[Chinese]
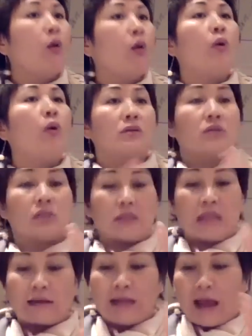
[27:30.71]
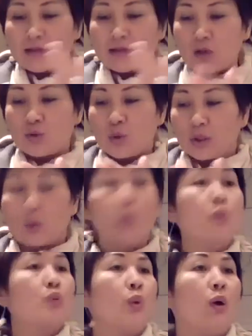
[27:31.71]
我让它正确的
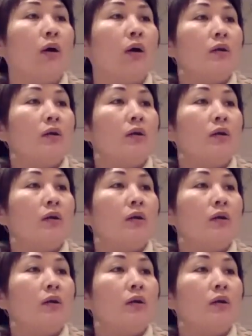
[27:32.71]
工作，